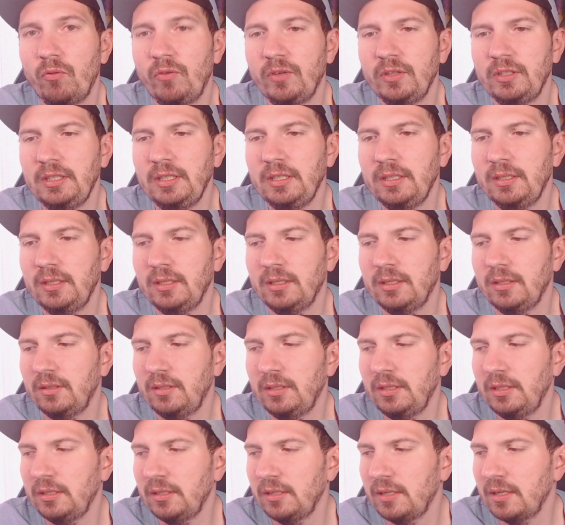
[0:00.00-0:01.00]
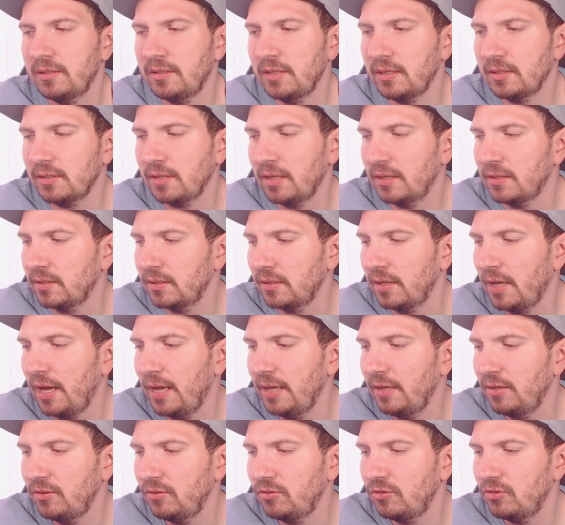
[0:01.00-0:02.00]
auch für diejenigen, die jetzt das Ganze
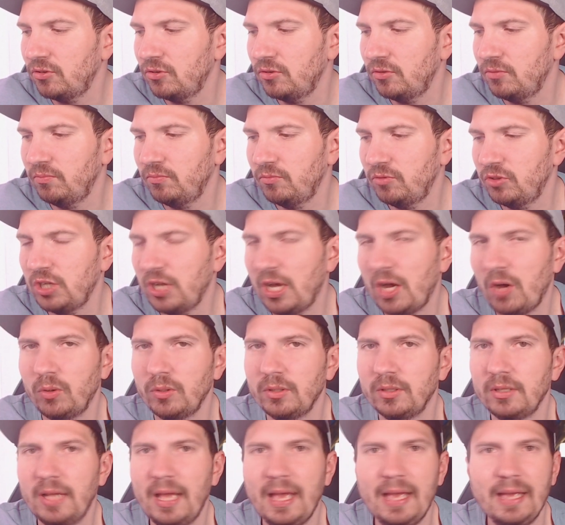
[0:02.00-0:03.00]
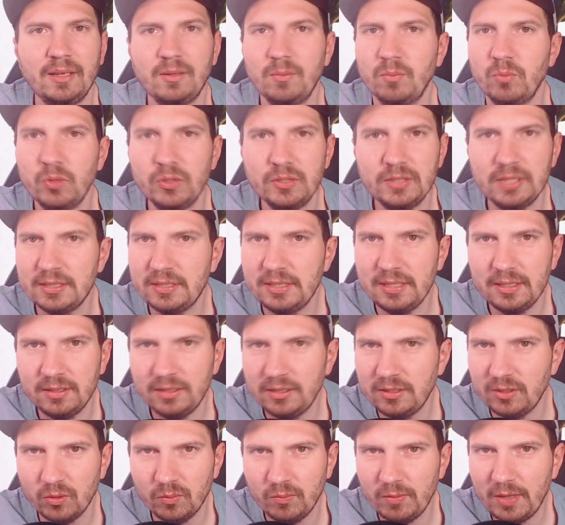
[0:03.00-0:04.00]
einschauen, ey, ihr müsst jetzt hier
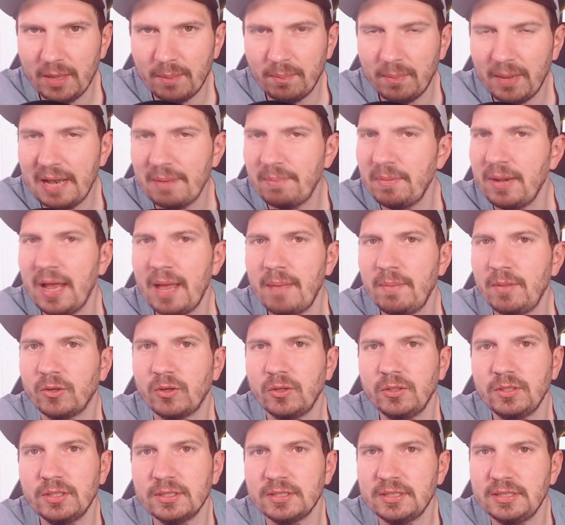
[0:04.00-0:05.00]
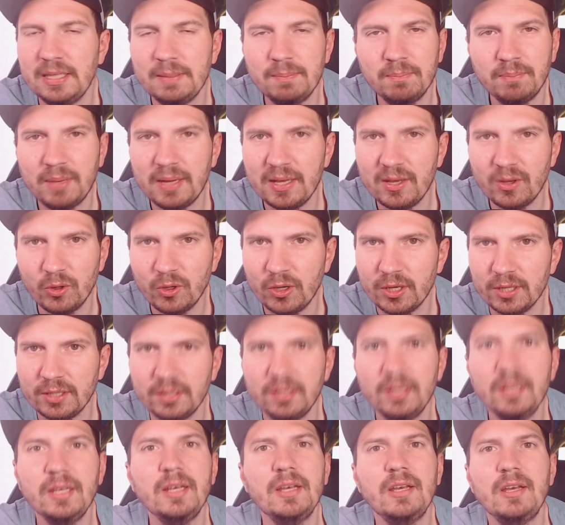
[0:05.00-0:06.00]
nicht irgendwie am Ball bleiben, ihr könnt das nebenbei
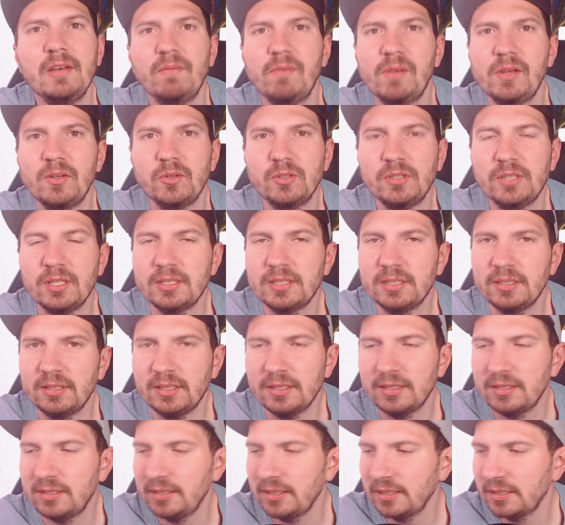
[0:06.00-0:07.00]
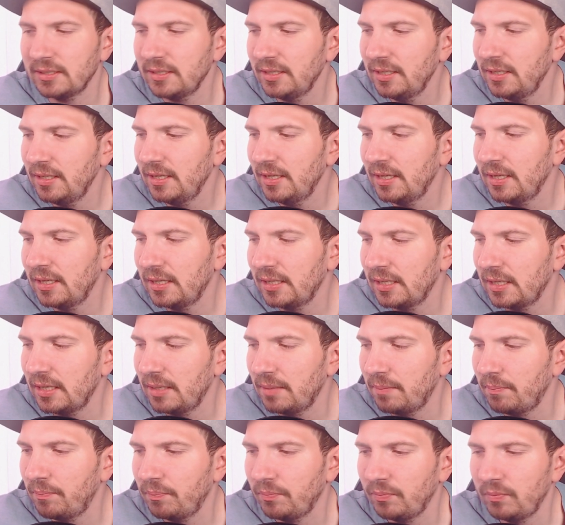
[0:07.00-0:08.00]
hören, wenn euch das interessiert.
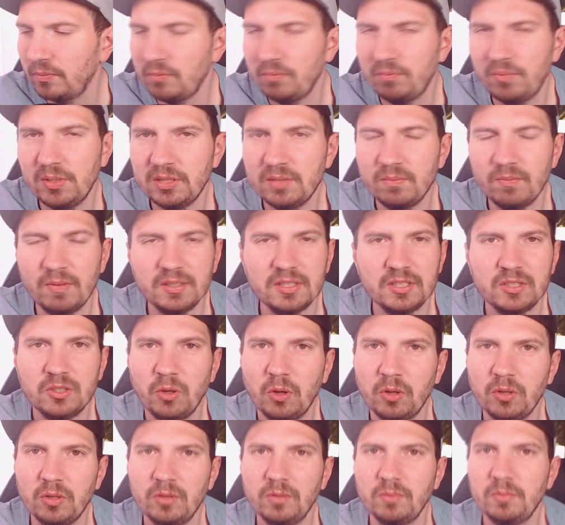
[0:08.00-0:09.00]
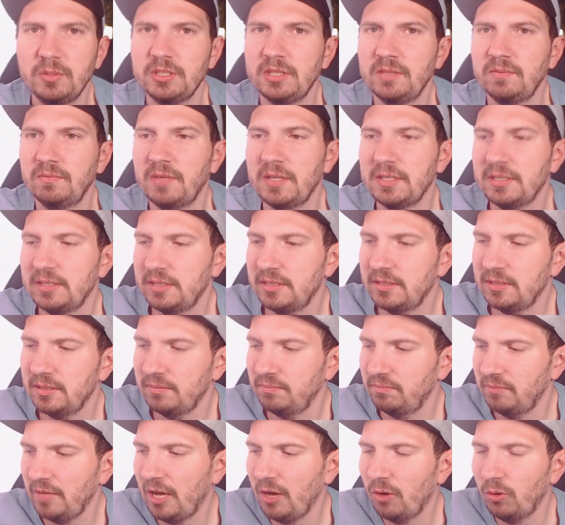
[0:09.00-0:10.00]
Ähm, bisschen was zocken, ein bisschen
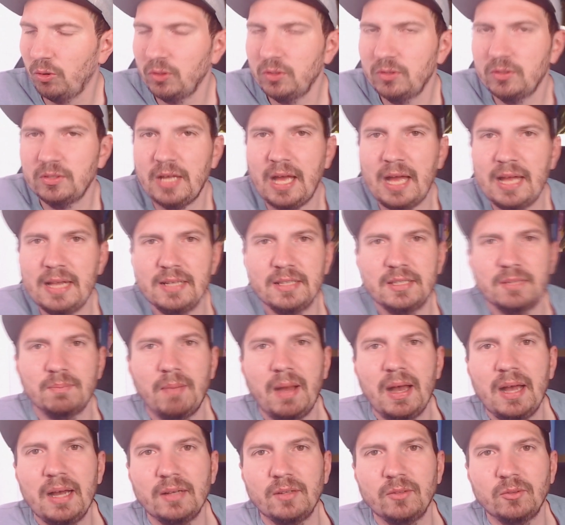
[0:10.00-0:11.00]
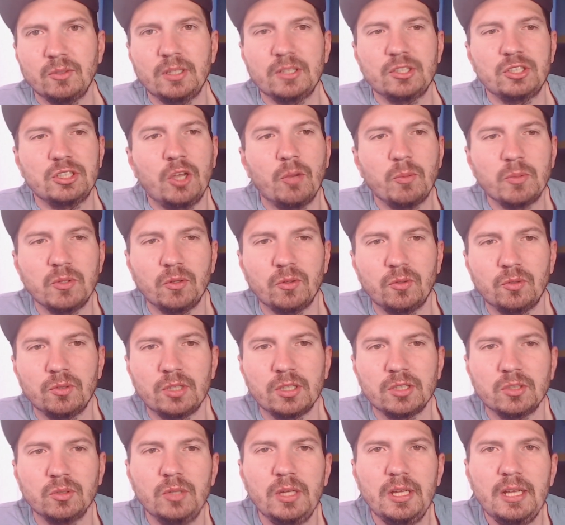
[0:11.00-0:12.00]
was Haushalt machen oder Staubsaugen
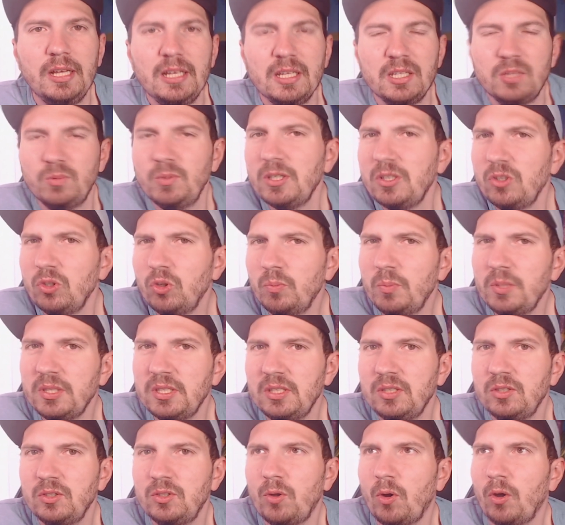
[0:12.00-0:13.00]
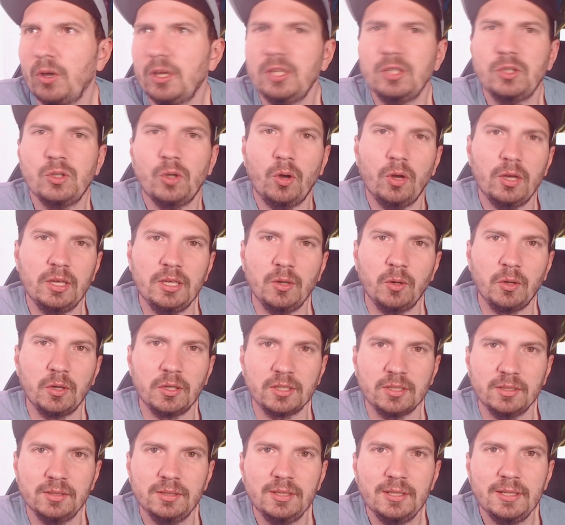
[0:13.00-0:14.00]
oder so. Es wird nur ein bisschen talky-talky
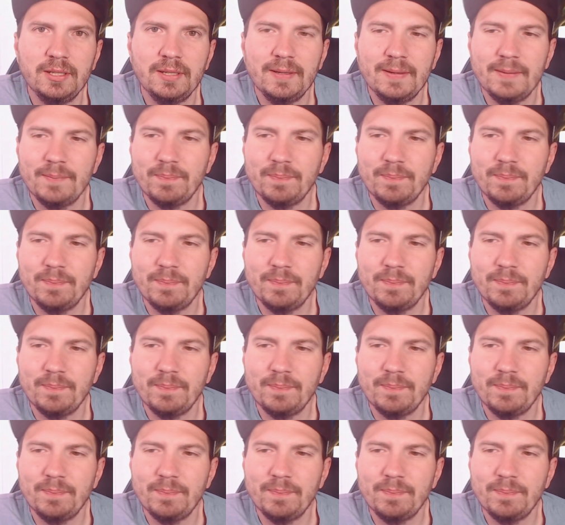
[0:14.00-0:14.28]
heute.